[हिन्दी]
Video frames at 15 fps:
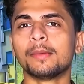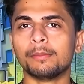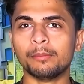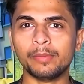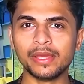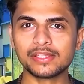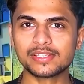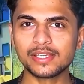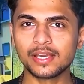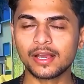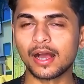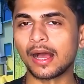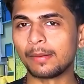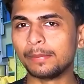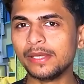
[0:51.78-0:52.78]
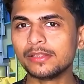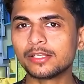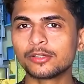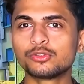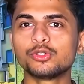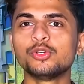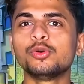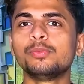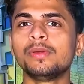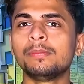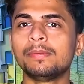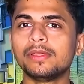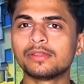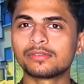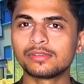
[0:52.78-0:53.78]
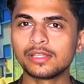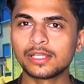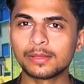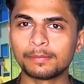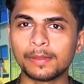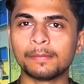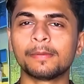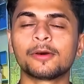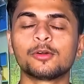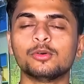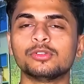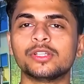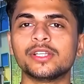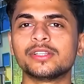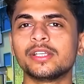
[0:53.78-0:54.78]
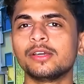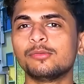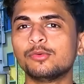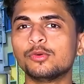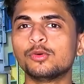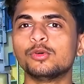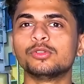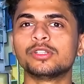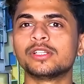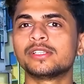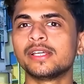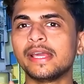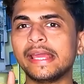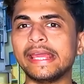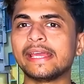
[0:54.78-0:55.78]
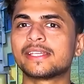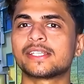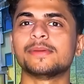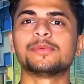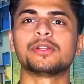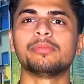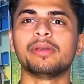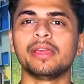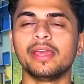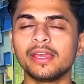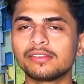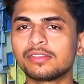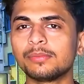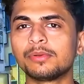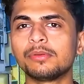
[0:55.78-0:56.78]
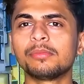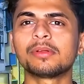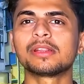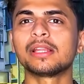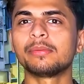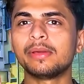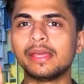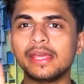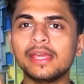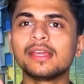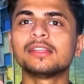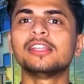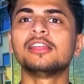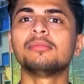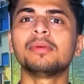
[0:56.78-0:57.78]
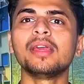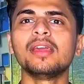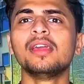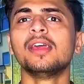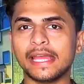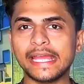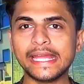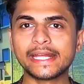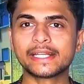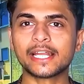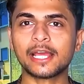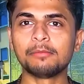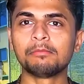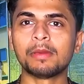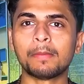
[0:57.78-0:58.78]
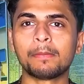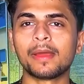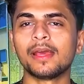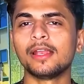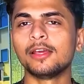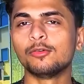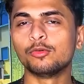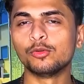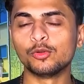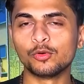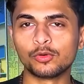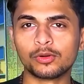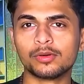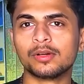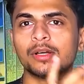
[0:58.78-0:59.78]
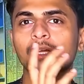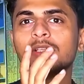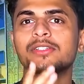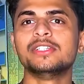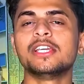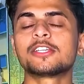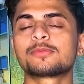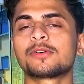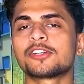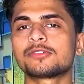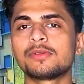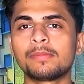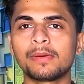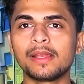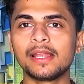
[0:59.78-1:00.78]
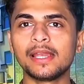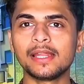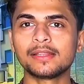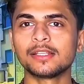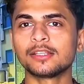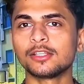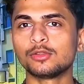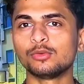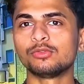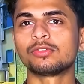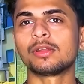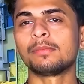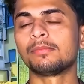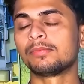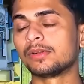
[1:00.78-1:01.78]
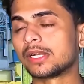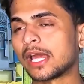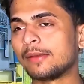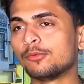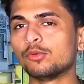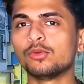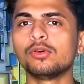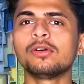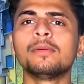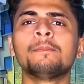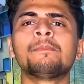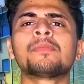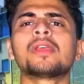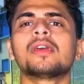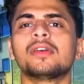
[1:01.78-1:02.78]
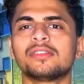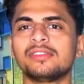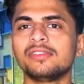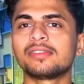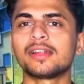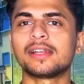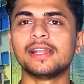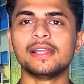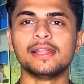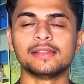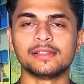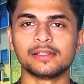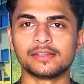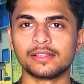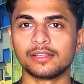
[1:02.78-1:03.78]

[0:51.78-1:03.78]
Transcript: बेसिक अभी तक जो यूपीपीएससी के पेपर होते थे वो होते थे एक शिफ्ट में एक शिफ्ट में मतलब एक दिन में एक टाइम पे पहले वो लोग जीएस फर्स्ट पेपर ले लेते थे दूसरे टाइम वो लोग सी सेट ले लेते थे